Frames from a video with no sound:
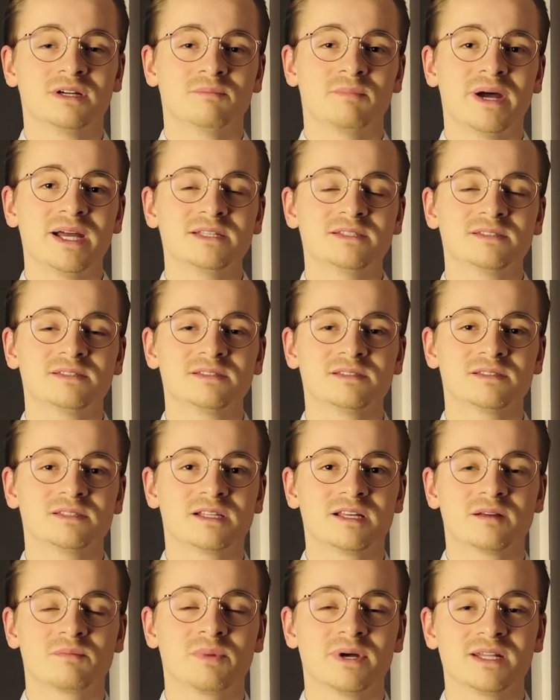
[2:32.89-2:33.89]
Meistens
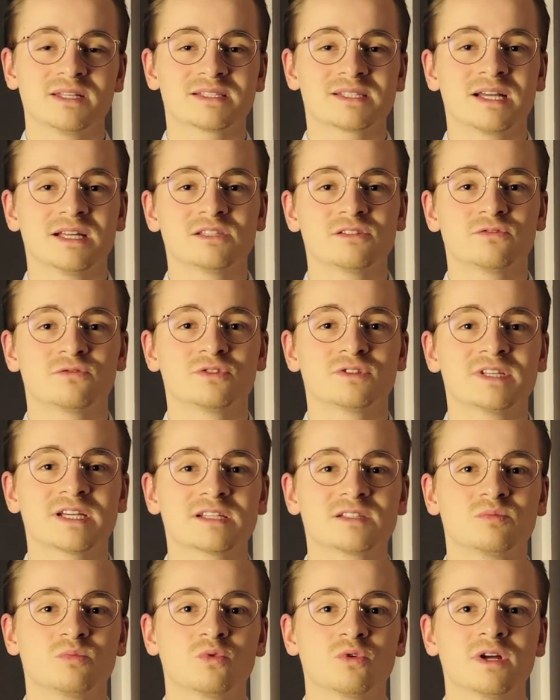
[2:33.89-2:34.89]
legt man das Ganze für
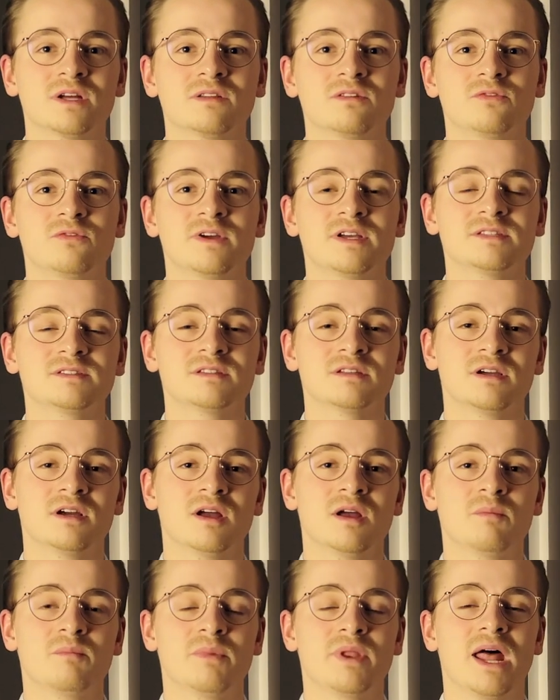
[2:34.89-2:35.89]
sechs Monate fest
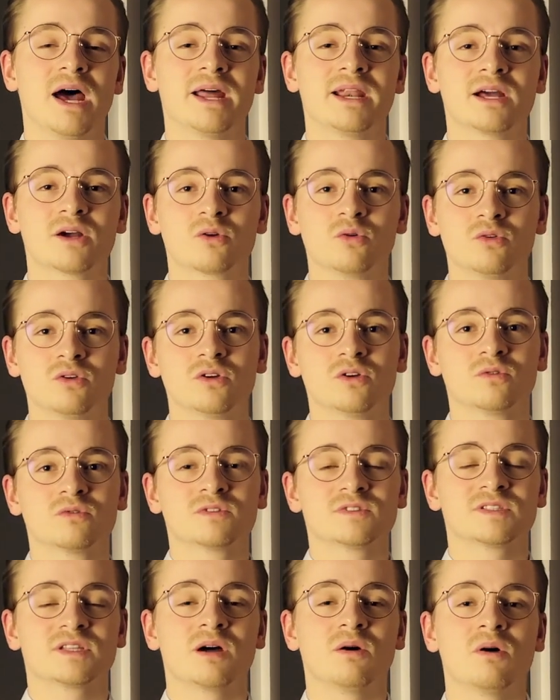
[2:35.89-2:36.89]
mit einer
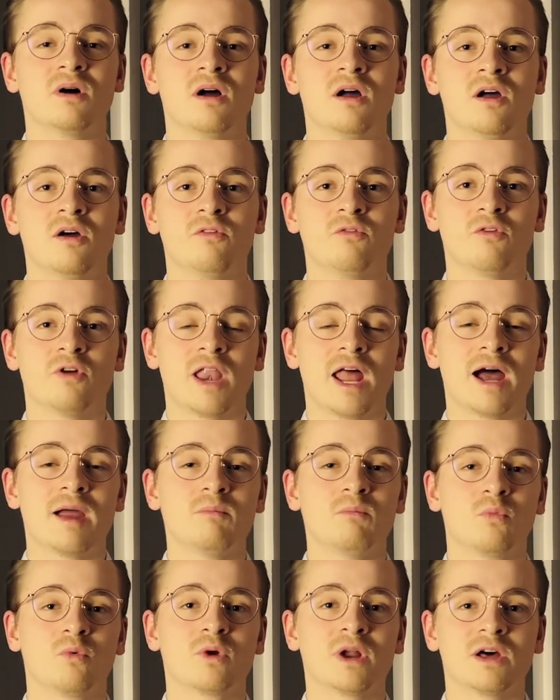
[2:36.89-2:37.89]
Kündigungsdauer von
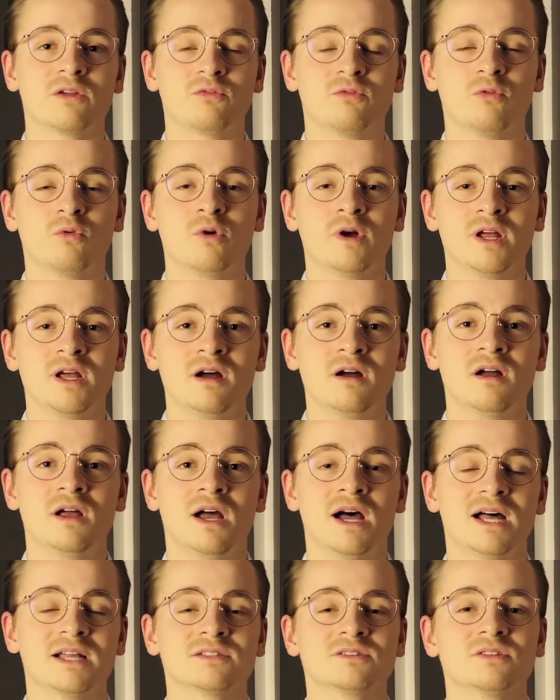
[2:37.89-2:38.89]
einem Monat vorher,
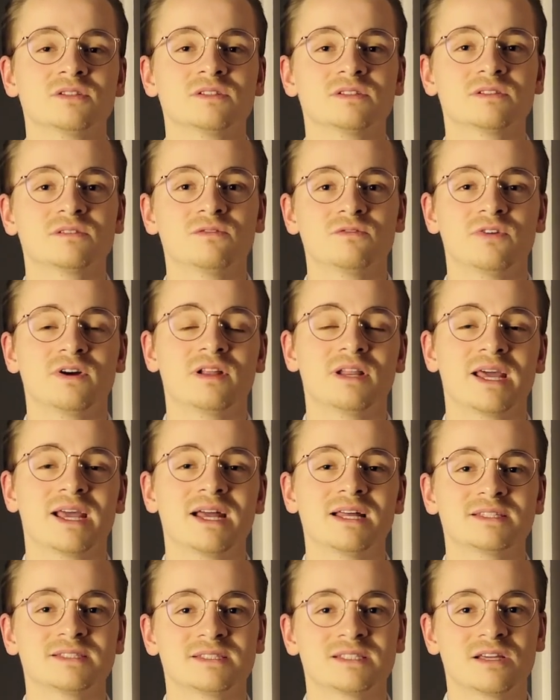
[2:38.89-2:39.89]
ansonsten
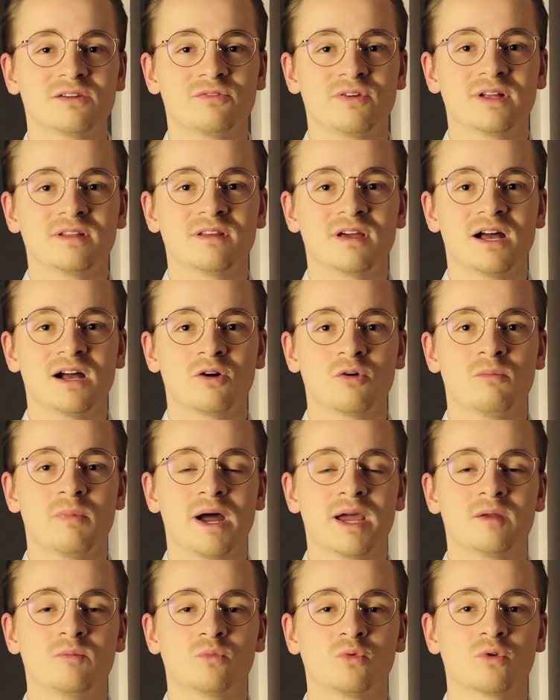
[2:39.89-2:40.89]
verlängert sich der Vertrag um
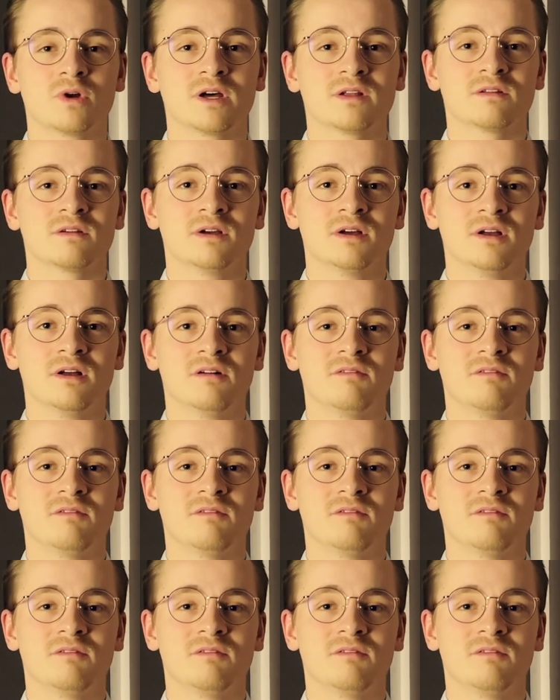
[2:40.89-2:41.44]
einen Monat.